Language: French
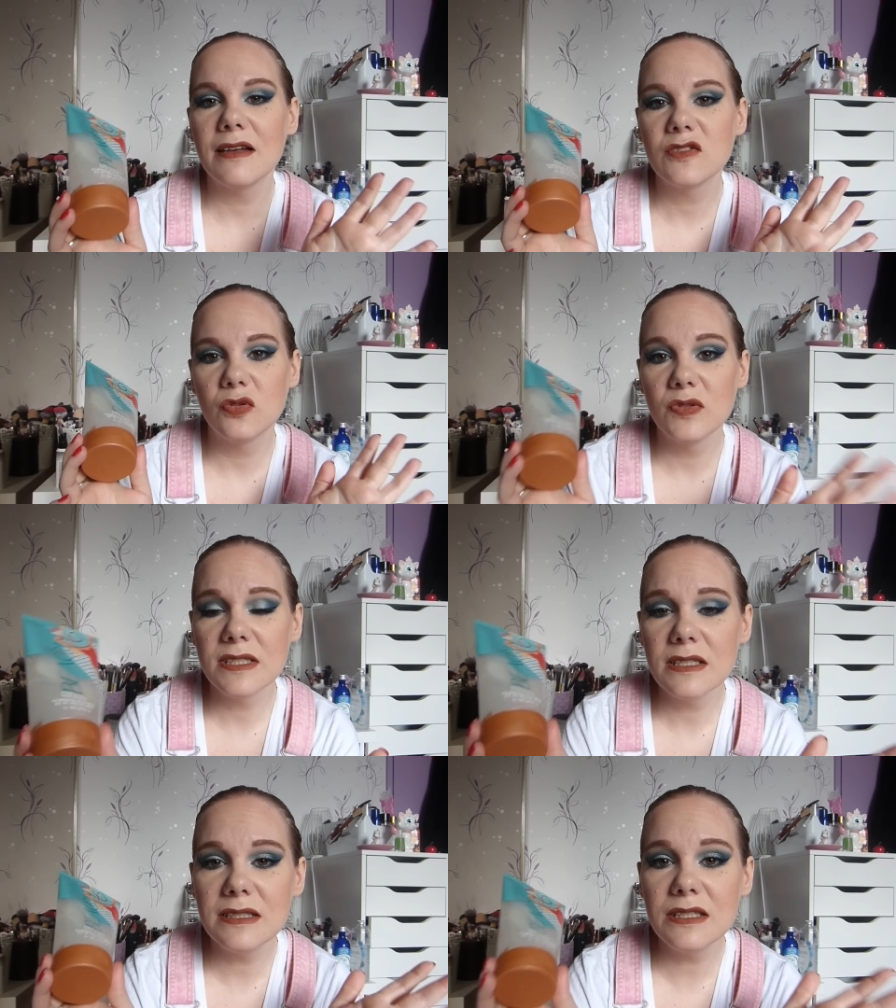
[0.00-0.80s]
sur le
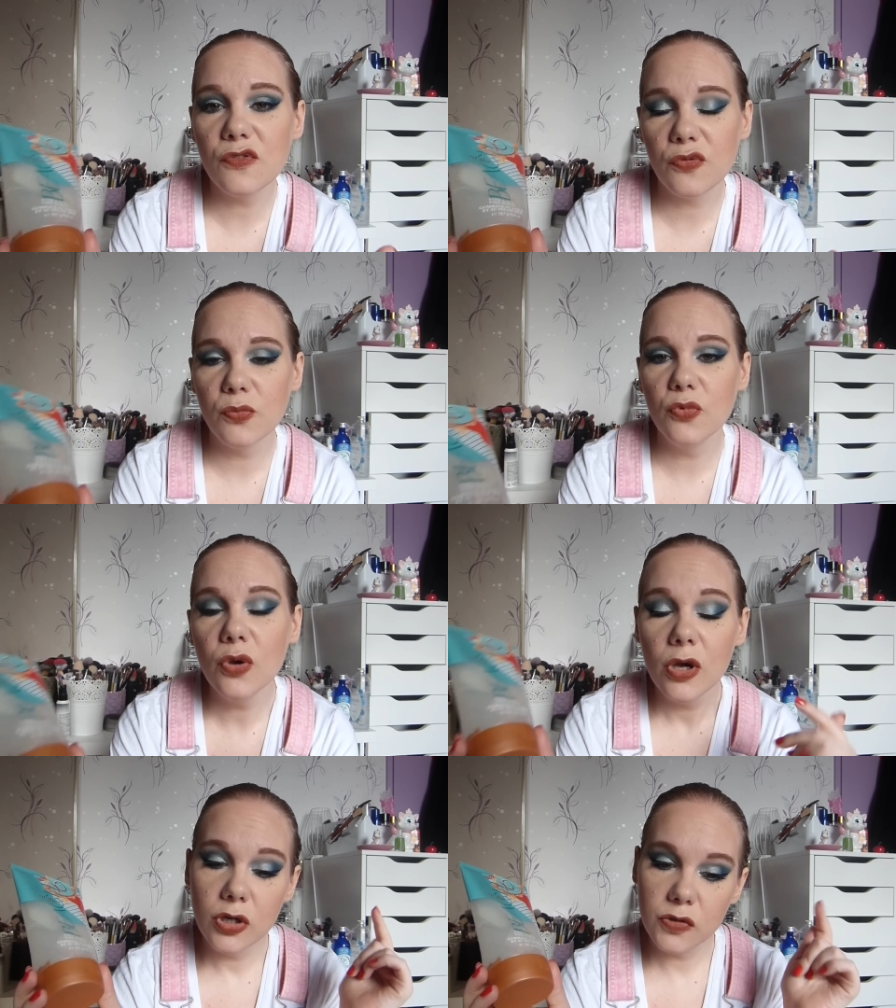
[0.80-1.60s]
site
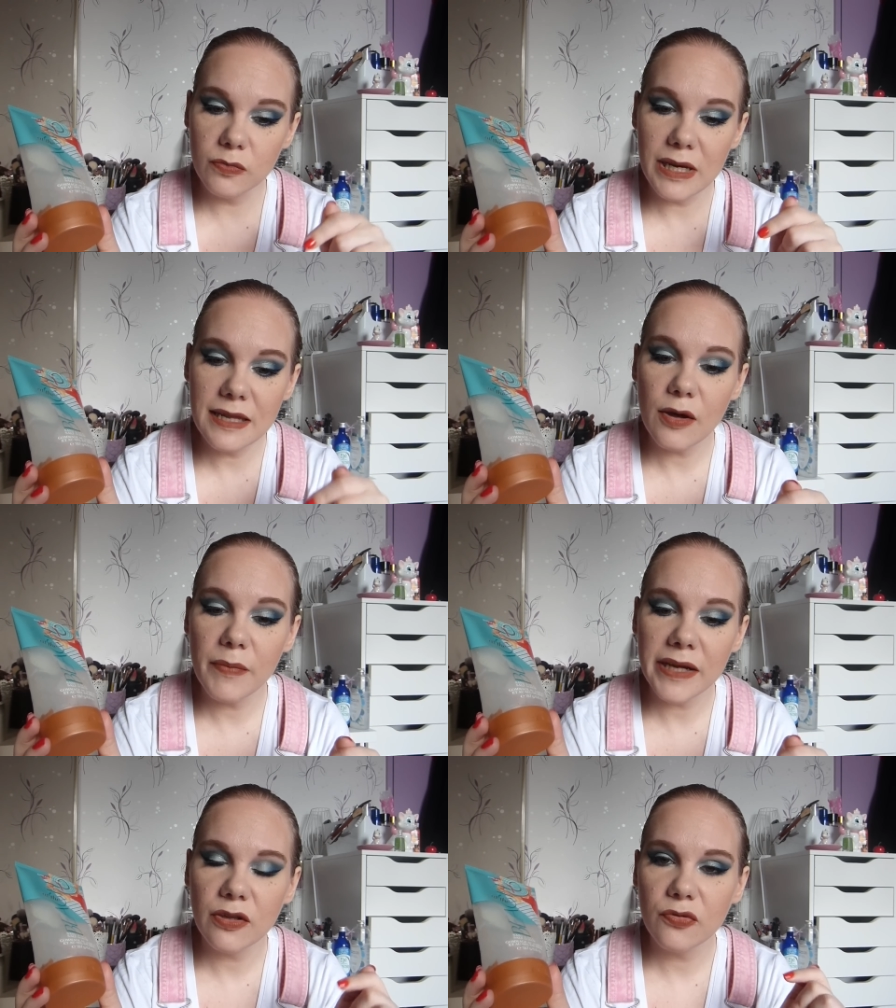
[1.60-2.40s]
Difmu. Je vous mets le lien en
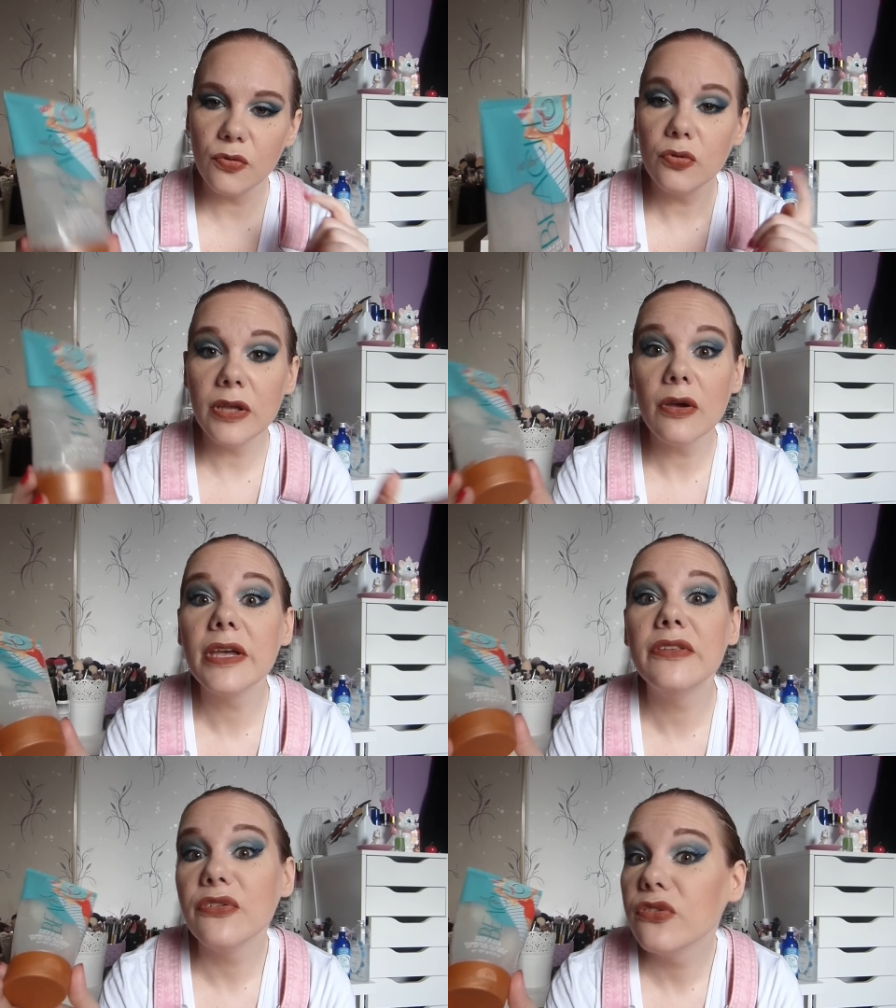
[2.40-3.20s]
barre d'infos, d'ailleurs il
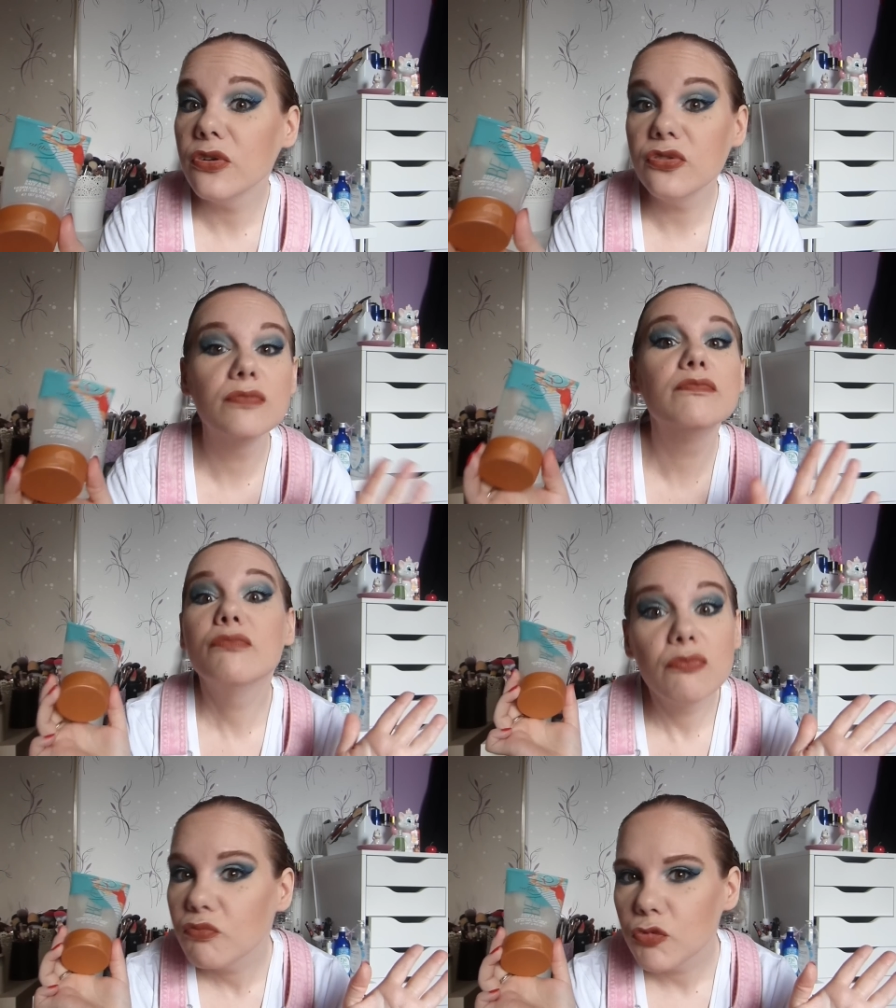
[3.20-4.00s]
y a des soldes,
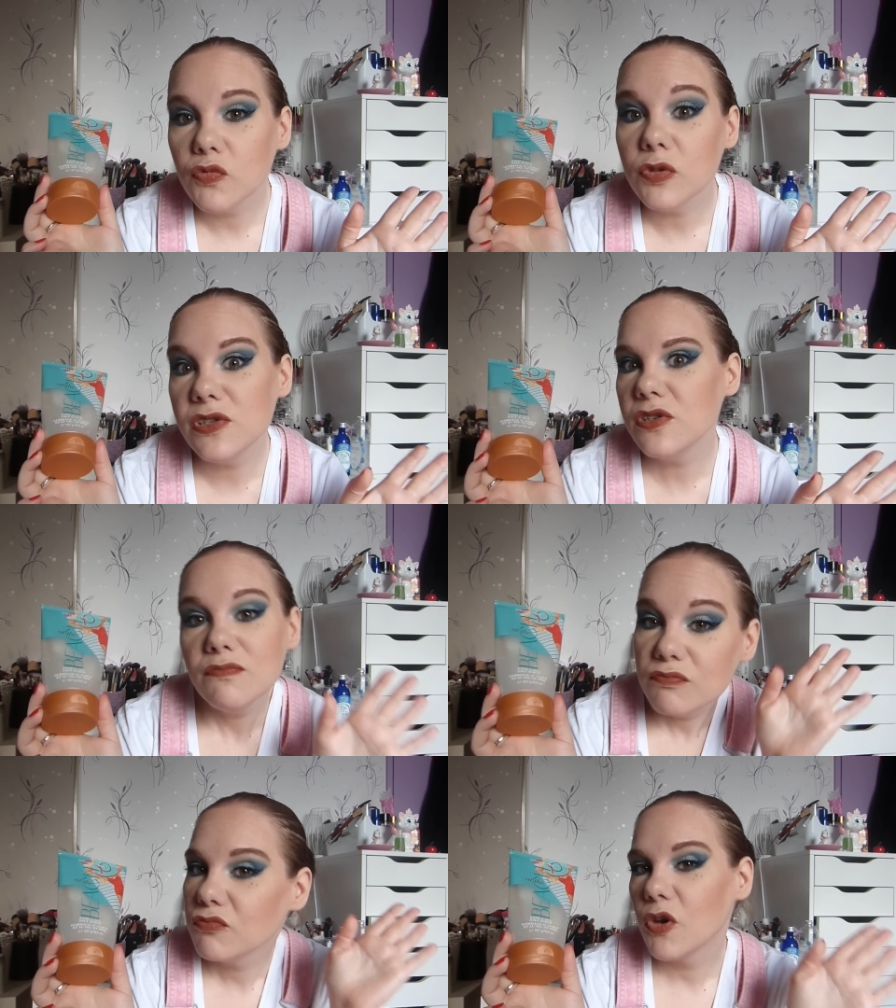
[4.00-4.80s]
je vous le dis,
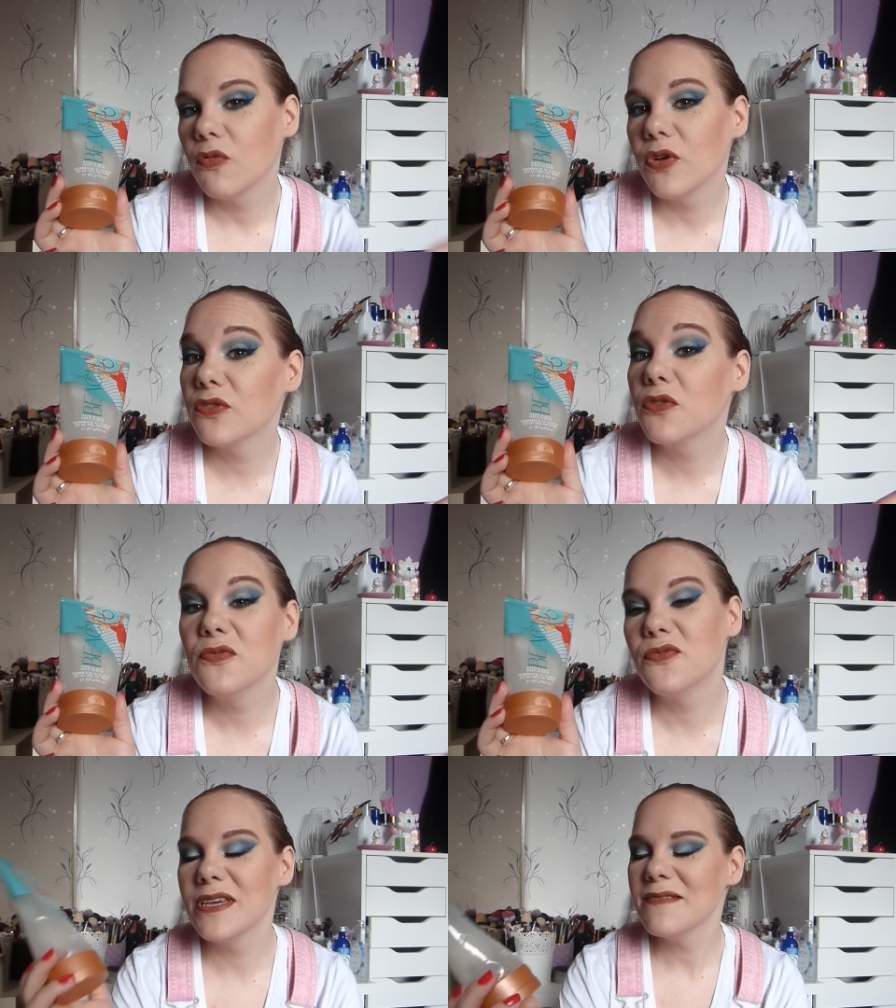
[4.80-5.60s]
vous faites ce que
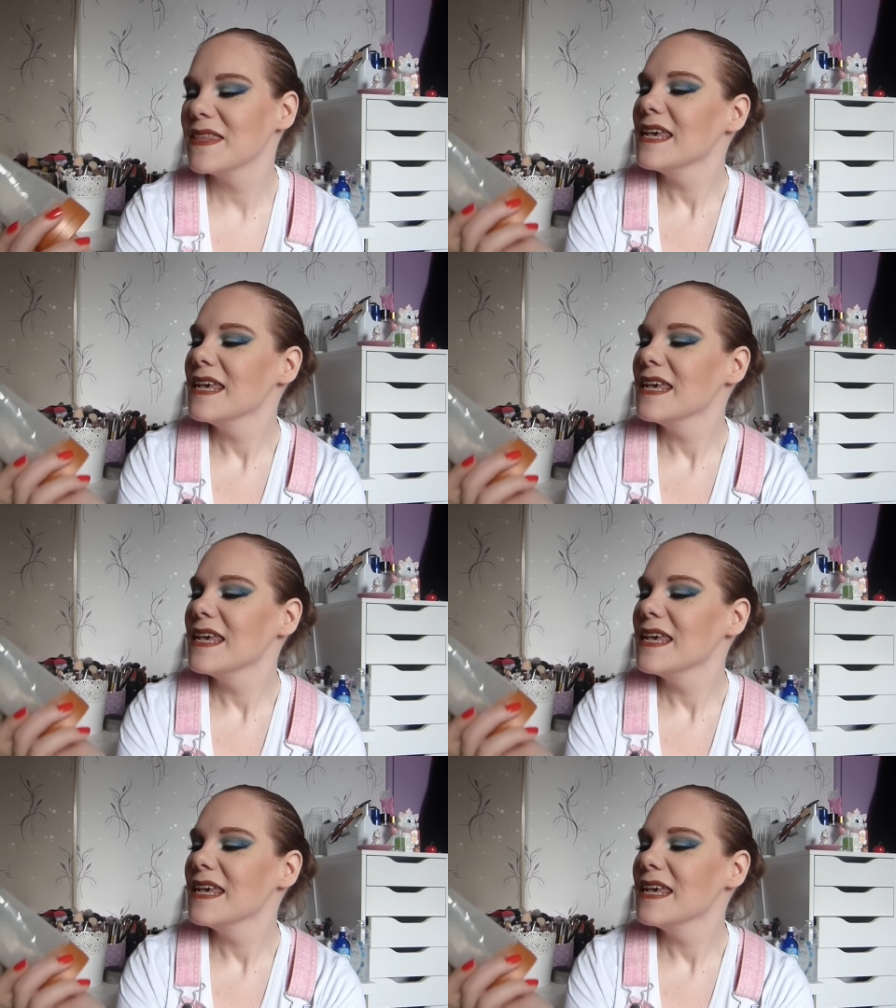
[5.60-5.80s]
vous voulez.